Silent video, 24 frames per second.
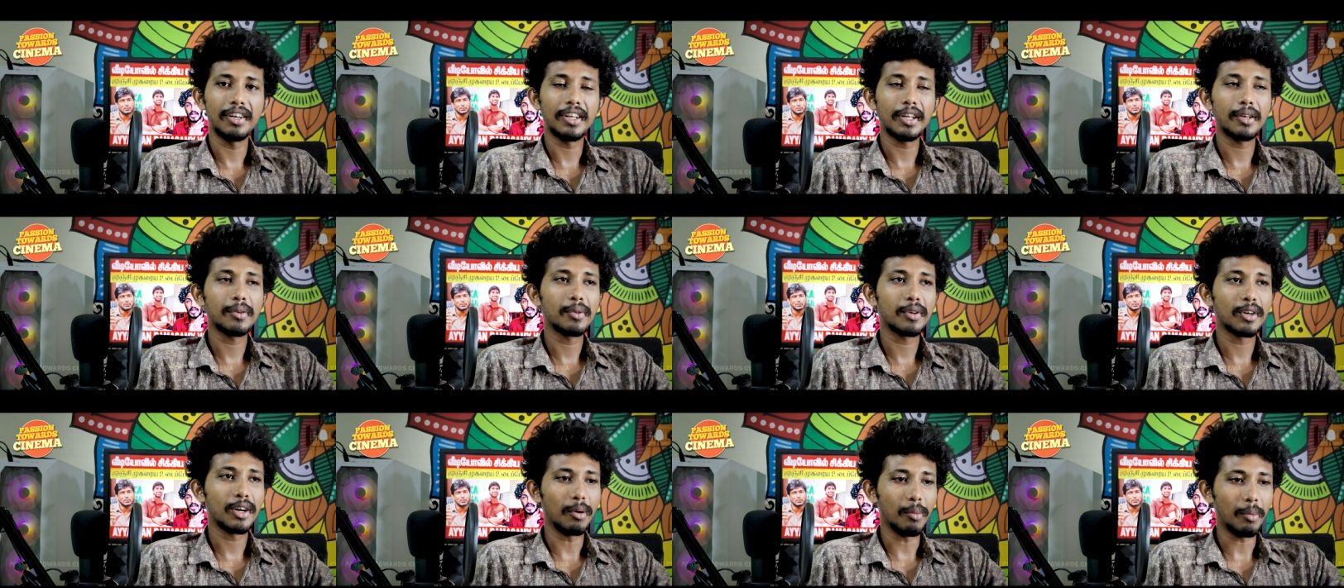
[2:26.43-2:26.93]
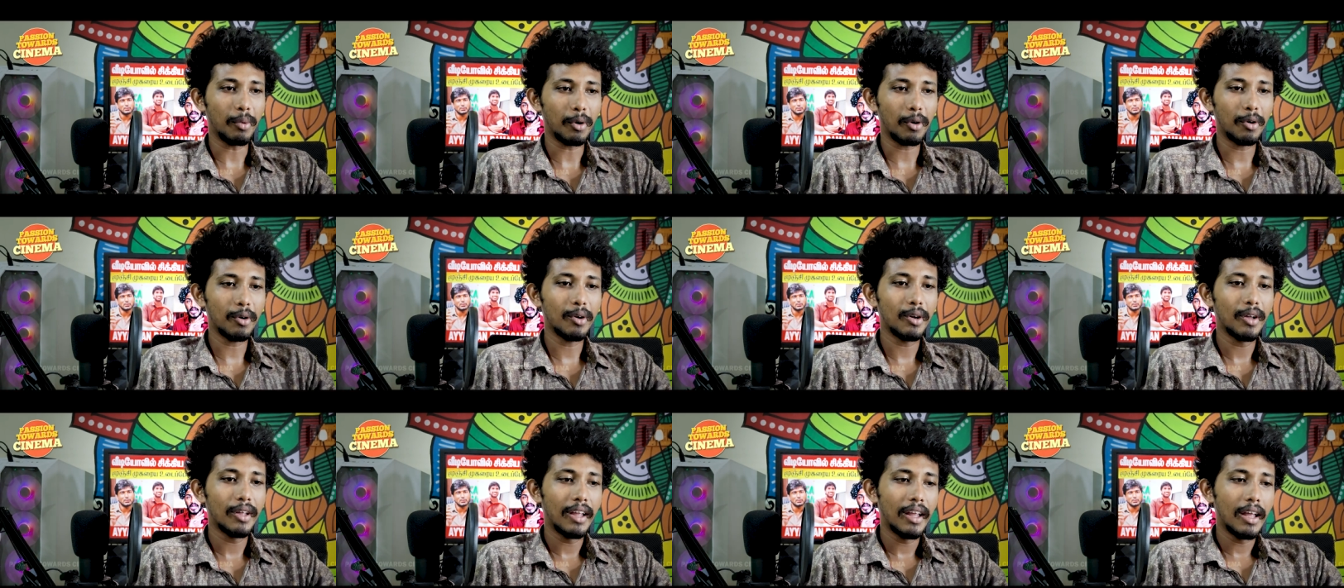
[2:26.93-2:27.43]
இன்டர்வியூக்கு
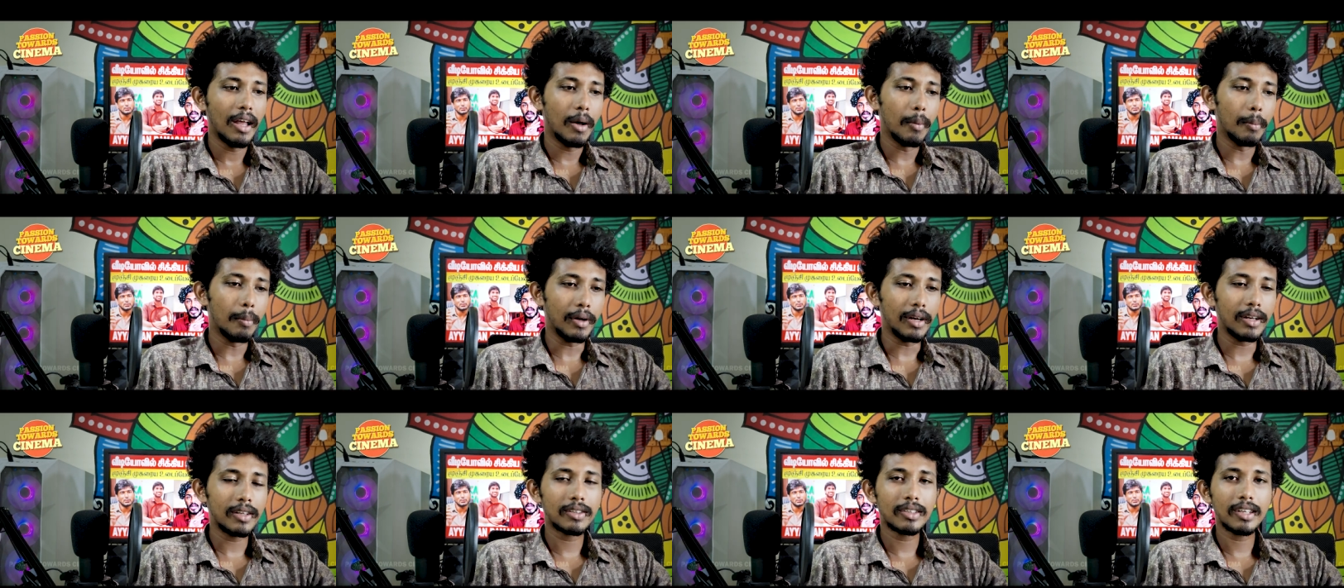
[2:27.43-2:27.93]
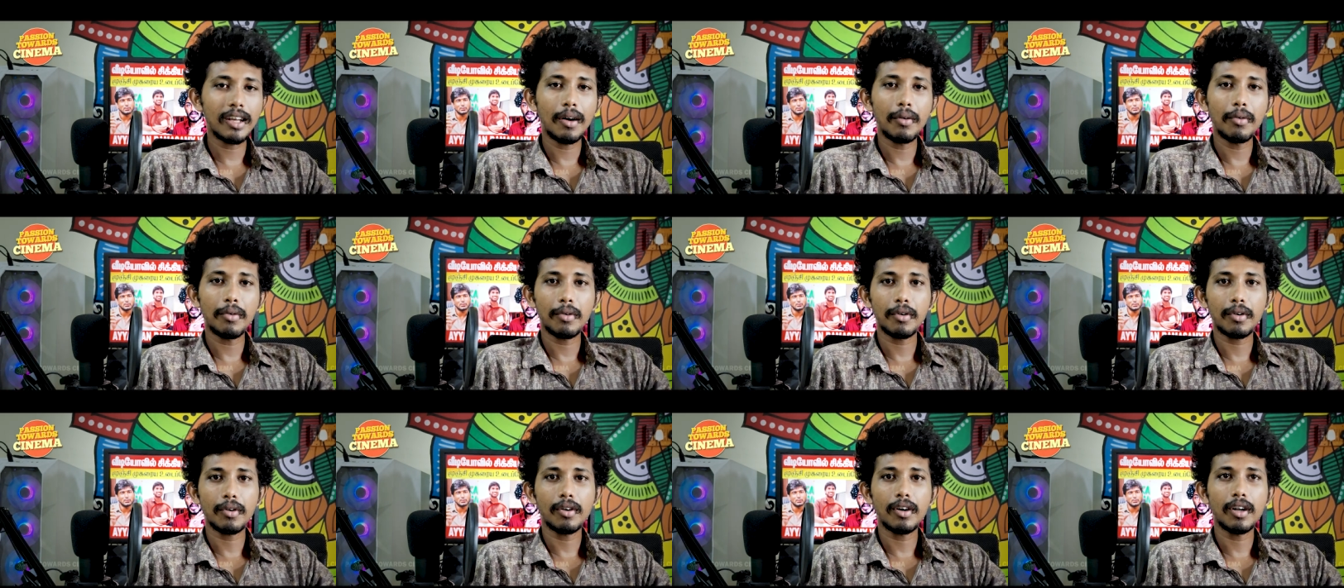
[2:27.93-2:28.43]
அப்புறம் பெருசாக
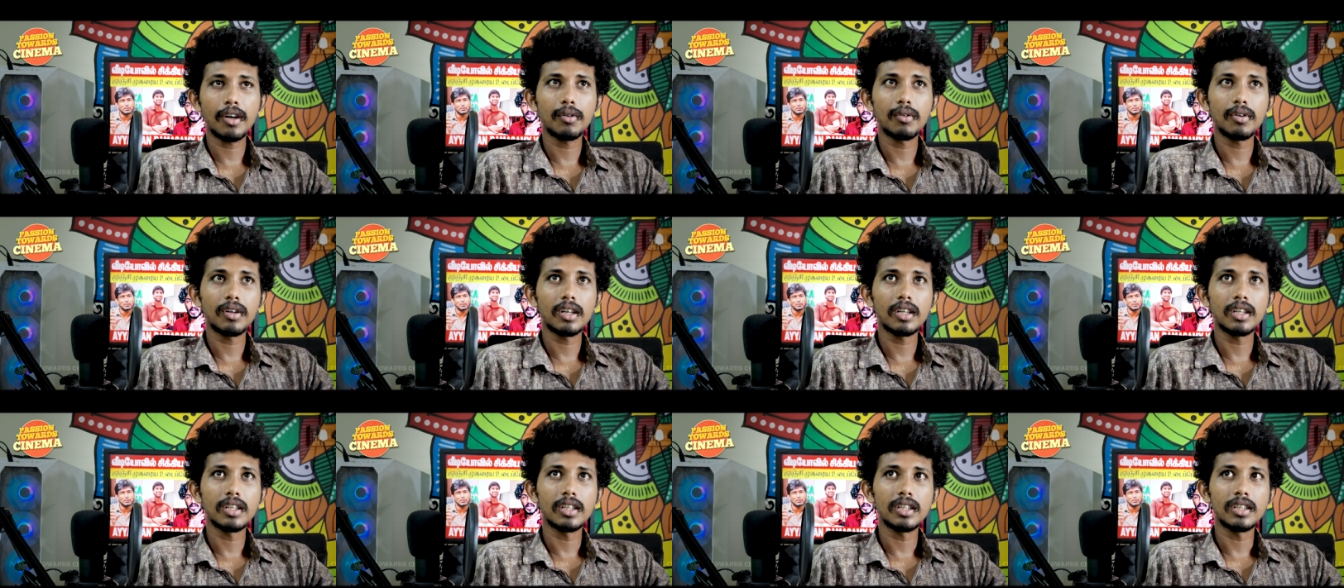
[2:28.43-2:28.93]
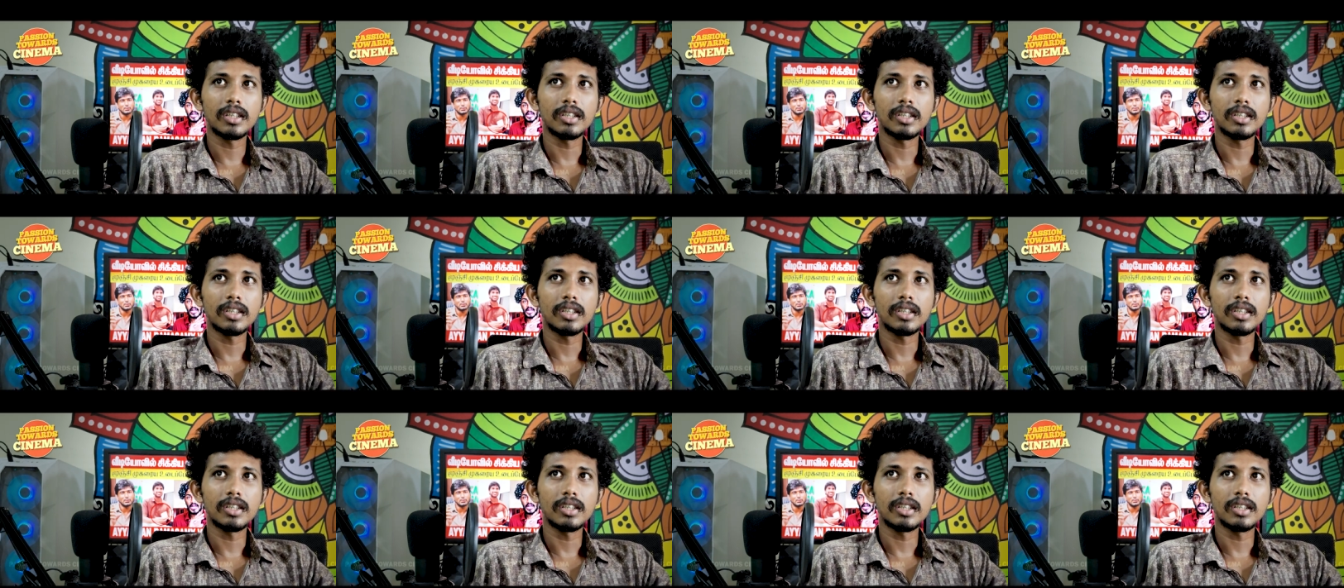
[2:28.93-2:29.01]
அவரோட ஒரு